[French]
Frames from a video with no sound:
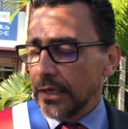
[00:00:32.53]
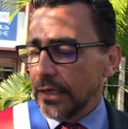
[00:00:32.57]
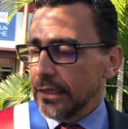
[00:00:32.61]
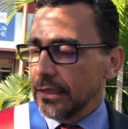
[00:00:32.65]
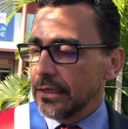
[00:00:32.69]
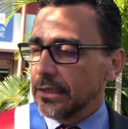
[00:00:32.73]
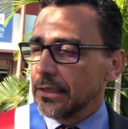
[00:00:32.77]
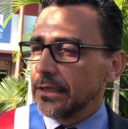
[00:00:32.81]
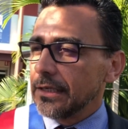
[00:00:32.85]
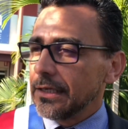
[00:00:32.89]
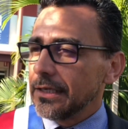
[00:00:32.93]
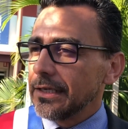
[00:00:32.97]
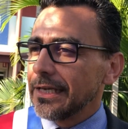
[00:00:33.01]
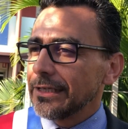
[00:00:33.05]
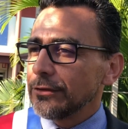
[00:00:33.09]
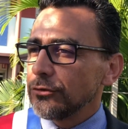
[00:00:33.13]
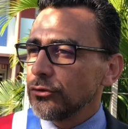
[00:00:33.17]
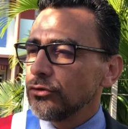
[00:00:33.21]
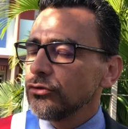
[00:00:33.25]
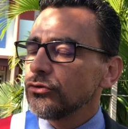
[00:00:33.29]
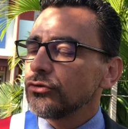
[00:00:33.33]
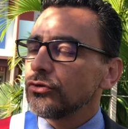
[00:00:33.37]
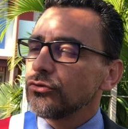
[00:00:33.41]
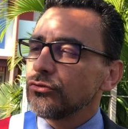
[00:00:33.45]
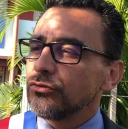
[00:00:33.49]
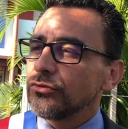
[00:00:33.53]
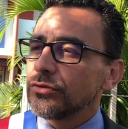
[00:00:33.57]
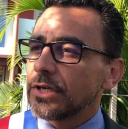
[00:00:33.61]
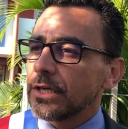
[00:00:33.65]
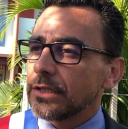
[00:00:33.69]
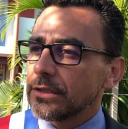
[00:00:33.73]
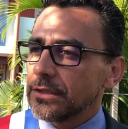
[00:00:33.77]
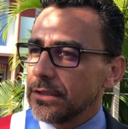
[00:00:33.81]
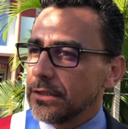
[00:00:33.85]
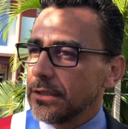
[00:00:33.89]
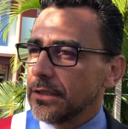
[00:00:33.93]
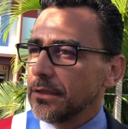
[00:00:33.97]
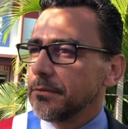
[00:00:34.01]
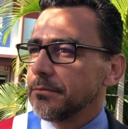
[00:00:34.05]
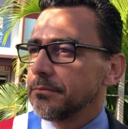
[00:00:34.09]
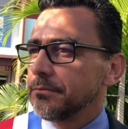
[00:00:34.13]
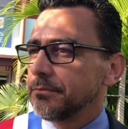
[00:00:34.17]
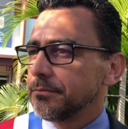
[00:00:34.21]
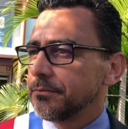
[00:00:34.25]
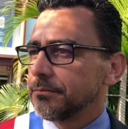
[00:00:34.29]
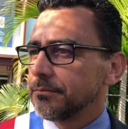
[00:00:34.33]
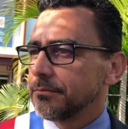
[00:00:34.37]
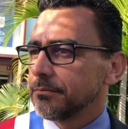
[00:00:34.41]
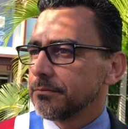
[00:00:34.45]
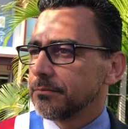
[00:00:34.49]
Et là-dessus, je suis inquiet.
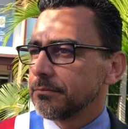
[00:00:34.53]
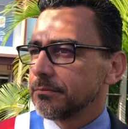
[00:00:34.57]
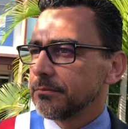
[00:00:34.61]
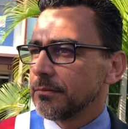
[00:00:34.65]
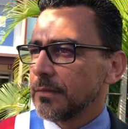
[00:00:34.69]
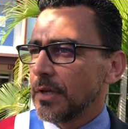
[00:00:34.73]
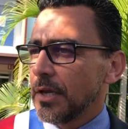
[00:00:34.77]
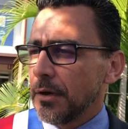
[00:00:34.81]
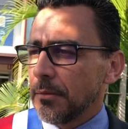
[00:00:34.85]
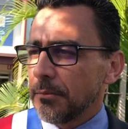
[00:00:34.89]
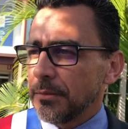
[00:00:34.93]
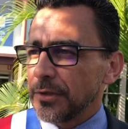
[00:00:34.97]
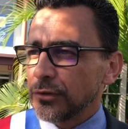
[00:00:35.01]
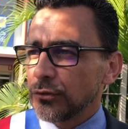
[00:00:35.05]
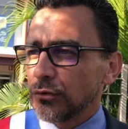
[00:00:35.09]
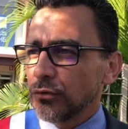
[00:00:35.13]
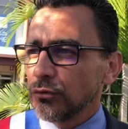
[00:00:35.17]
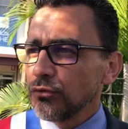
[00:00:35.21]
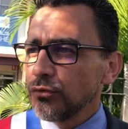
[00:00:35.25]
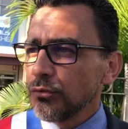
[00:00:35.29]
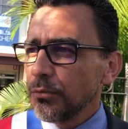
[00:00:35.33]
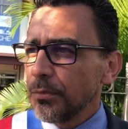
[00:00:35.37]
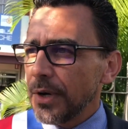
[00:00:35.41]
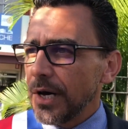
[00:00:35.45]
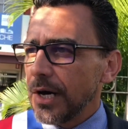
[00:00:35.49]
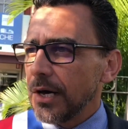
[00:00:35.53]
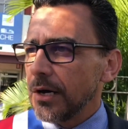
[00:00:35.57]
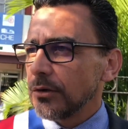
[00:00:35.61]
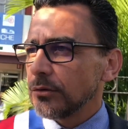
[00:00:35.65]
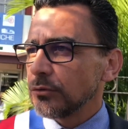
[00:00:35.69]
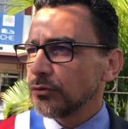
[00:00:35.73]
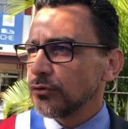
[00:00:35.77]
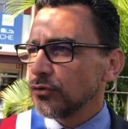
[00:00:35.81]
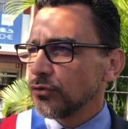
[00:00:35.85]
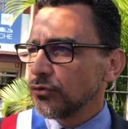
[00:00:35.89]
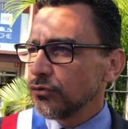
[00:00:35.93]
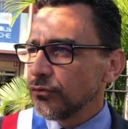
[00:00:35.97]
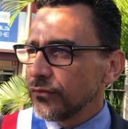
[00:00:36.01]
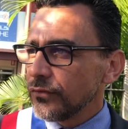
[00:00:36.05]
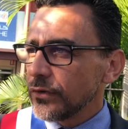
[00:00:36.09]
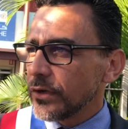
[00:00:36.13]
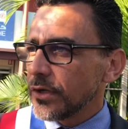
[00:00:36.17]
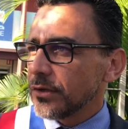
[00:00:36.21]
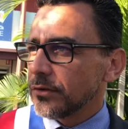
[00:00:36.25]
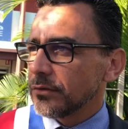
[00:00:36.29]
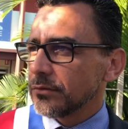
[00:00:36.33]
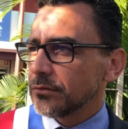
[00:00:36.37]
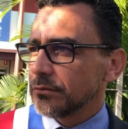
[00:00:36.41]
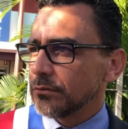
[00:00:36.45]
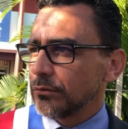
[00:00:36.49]
Parce qu'on nous parle
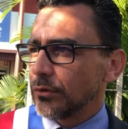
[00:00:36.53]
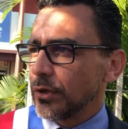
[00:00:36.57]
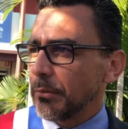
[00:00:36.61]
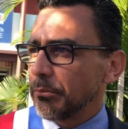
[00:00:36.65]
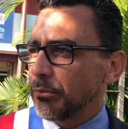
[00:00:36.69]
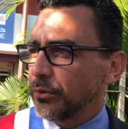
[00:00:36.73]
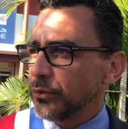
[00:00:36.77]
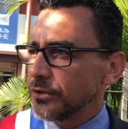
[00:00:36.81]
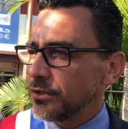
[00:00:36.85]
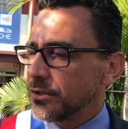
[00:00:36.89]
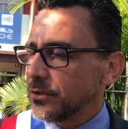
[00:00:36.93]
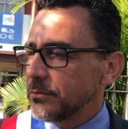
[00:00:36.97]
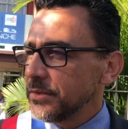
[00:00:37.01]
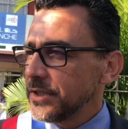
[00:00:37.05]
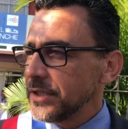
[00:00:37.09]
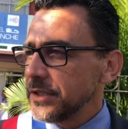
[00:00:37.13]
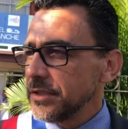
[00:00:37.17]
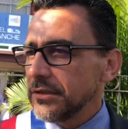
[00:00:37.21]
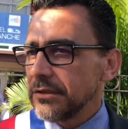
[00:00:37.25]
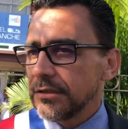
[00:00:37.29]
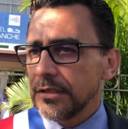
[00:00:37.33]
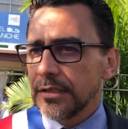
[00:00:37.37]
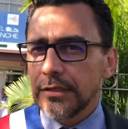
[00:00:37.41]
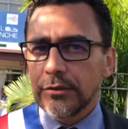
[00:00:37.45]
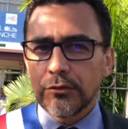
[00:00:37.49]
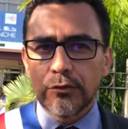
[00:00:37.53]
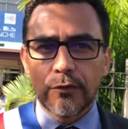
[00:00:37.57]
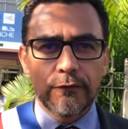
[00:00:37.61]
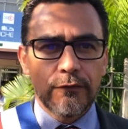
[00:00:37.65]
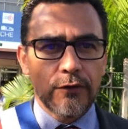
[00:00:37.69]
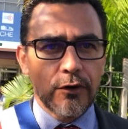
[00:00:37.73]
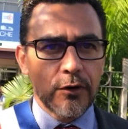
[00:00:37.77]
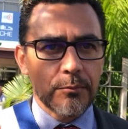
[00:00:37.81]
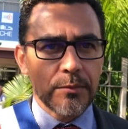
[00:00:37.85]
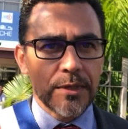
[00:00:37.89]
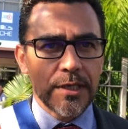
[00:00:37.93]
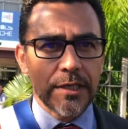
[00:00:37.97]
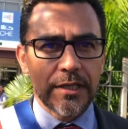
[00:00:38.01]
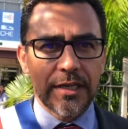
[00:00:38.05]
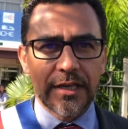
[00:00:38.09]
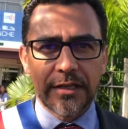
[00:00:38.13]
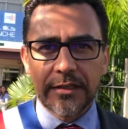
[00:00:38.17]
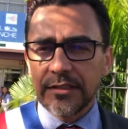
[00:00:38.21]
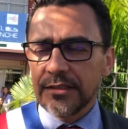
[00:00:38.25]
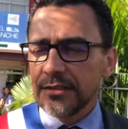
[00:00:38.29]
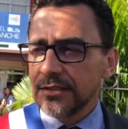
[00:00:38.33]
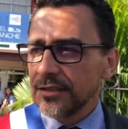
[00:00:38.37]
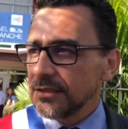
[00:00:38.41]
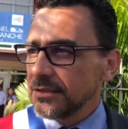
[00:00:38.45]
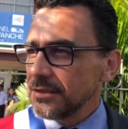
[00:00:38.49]
souvent de la possibilité de former, de la
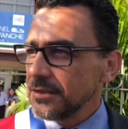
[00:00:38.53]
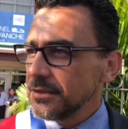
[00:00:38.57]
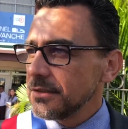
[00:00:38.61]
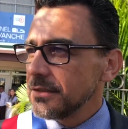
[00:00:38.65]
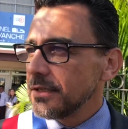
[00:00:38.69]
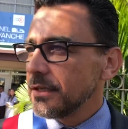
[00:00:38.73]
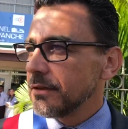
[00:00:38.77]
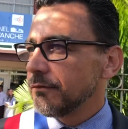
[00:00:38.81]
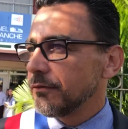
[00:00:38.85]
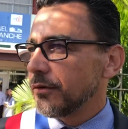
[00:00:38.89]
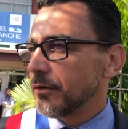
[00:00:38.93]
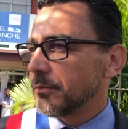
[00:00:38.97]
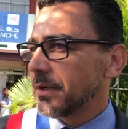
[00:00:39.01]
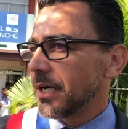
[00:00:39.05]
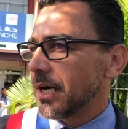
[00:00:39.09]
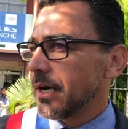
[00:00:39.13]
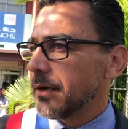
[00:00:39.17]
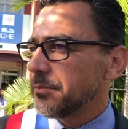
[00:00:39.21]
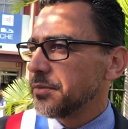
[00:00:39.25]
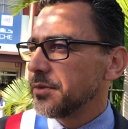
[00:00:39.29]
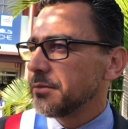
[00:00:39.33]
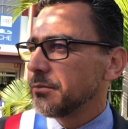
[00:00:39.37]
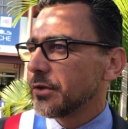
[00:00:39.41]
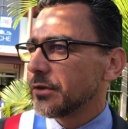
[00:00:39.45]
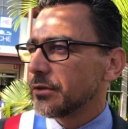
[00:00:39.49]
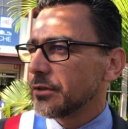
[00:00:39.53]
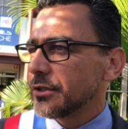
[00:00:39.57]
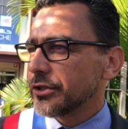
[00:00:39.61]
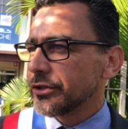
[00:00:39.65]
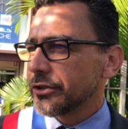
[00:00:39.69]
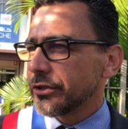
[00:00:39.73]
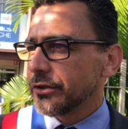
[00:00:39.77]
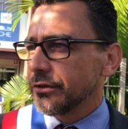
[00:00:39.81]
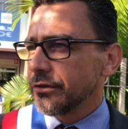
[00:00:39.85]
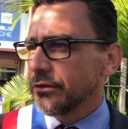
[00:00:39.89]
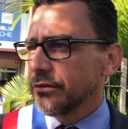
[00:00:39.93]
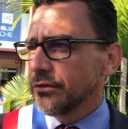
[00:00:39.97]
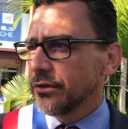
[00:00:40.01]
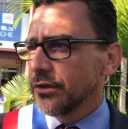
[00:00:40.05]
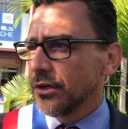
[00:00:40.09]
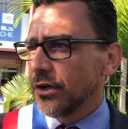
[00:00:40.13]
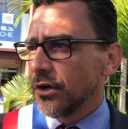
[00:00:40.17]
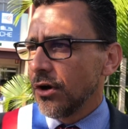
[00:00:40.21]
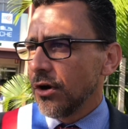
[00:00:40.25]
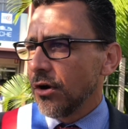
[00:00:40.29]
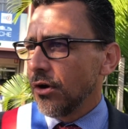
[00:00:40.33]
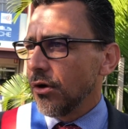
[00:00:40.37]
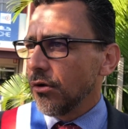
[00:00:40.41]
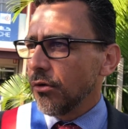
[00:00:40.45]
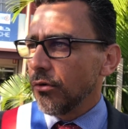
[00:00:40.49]
nécessité de former rapidement des jeunes.
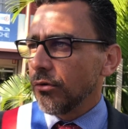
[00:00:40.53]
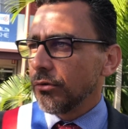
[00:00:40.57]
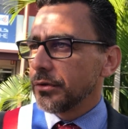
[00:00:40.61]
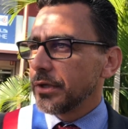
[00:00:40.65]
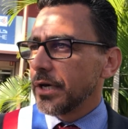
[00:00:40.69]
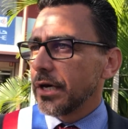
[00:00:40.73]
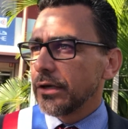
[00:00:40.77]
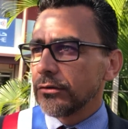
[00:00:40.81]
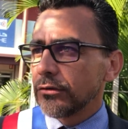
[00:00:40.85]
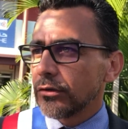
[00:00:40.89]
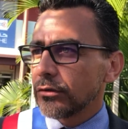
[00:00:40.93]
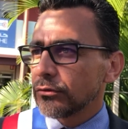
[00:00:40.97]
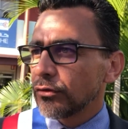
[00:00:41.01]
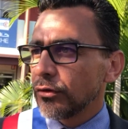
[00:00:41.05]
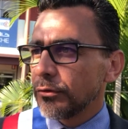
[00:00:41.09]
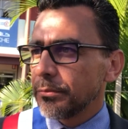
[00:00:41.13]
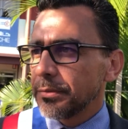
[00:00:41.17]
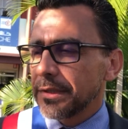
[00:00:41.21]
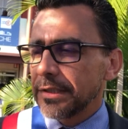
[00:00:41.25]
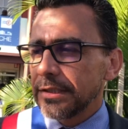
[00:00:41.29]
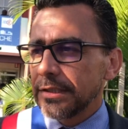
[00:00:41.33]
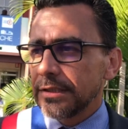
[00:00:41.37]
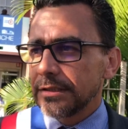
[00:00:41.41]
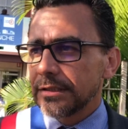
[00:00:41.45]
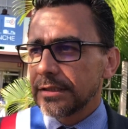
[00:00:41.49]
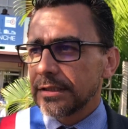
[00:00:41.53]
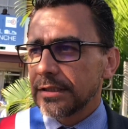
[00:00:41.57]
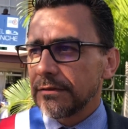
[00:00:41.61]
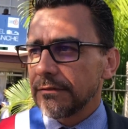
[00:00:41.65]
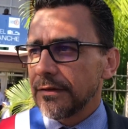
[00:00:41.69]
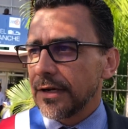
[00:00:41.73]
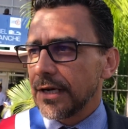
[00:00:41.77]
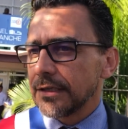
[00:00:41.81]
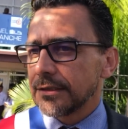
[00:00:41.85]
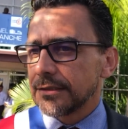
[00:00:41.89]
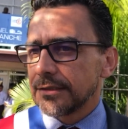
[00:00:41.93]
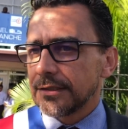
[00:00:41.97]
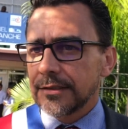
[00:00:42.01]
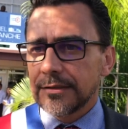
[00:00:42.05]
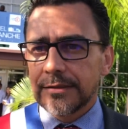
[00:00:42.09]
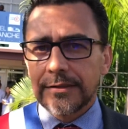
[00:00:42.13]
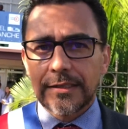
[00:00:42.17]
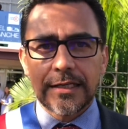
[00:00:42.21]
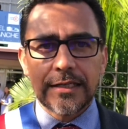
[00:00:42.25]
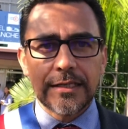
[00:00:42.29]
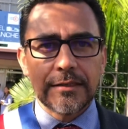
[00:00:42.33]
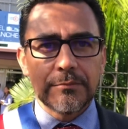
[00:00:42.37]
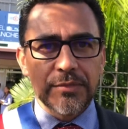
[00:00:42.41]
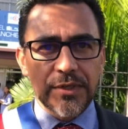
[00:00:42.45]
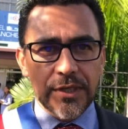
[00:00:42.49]
On a une entreprise qui va
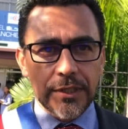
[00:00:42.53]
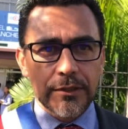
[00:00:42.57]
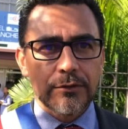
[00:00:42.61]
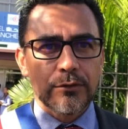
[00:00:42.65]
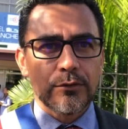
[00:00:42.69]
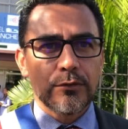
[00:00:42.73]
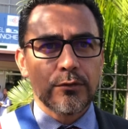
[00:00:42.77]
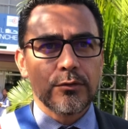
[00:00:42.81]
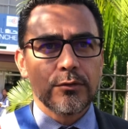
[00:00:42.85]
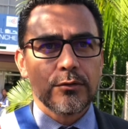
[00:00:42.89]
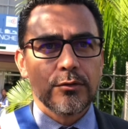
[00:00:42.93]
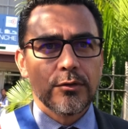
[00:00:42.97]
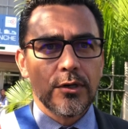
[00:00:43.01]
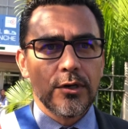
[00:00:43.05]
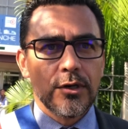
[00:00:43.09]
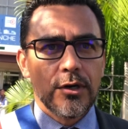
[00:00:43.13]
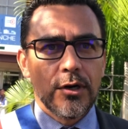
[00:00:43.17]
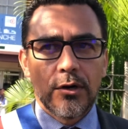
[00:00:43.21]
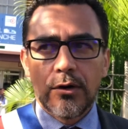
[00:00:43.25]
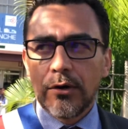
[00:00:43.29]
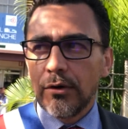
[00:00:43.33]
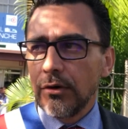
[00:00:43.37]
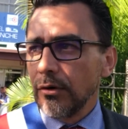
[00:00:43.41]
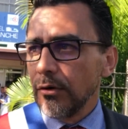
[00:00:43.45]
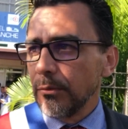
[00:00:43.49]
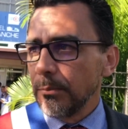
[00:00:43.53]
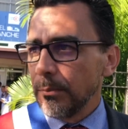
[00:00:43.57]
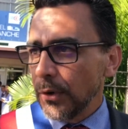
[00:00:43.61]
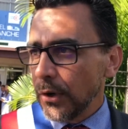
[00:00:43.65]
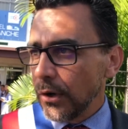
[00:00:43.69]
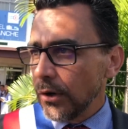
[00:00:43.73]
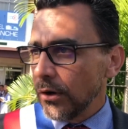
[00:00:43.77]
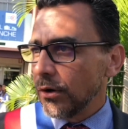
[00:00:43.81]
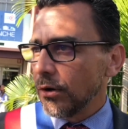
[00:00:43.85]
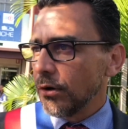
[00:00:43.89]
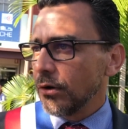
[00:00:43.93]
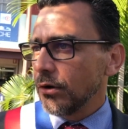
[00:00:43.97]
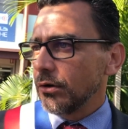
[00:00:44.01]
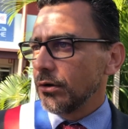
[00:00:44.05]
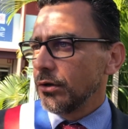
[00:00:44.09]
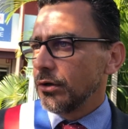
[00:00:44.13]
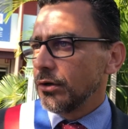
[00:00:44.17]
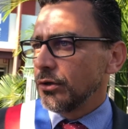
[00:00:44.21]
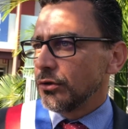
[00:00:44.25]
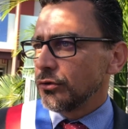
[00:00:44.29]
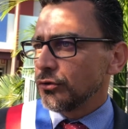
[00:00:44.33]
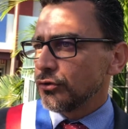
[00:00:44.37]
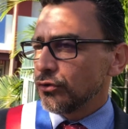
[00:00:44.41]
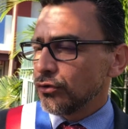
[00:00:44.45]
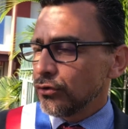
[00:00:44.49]
s'installer bientôt au port
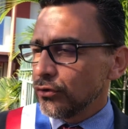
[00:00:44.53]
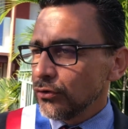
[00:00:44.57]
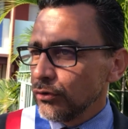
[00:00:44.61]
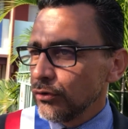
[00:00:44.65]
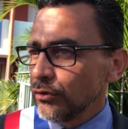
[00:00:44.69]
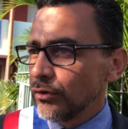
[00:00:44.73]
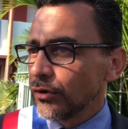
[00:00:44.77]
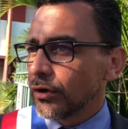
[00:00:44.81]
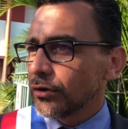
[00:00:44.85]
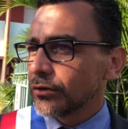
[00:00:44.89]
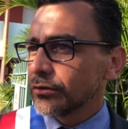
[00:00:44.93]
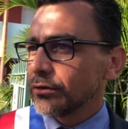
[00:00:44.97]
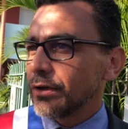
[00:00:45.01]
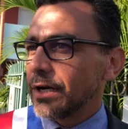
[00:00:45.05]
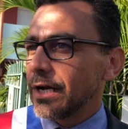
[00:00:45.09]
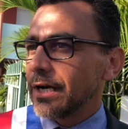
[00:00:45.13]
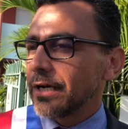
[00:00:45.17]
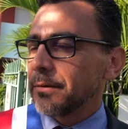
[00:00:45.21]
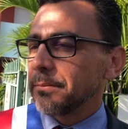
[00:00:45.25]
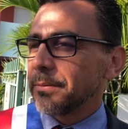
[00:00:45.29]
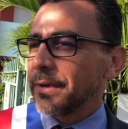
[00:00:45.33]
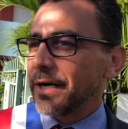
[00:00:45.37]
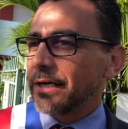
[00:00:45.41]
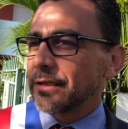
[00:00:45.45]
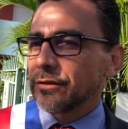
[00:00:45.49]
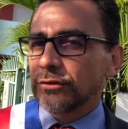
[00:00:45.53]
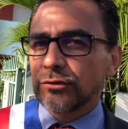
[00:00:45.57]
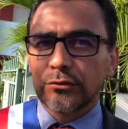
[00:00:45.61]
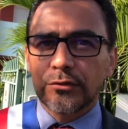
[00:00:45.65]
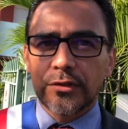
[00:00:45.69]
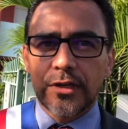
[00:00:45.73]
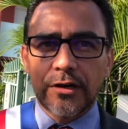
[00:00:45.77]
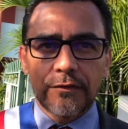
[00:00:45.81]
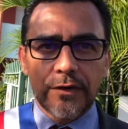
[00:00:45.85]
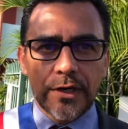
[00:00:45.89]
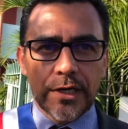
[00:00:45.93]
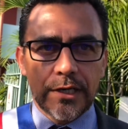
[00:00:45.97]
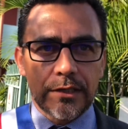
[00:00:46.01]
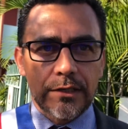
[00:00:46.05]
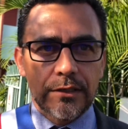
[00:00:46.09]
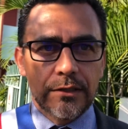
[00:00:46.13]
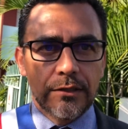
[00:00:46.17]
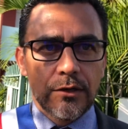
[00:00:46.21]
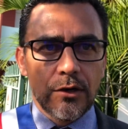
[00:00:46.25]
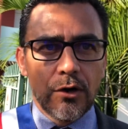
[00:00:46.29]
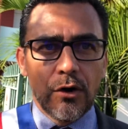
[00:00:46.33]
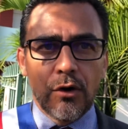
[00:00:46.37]
sur de la réparation navale.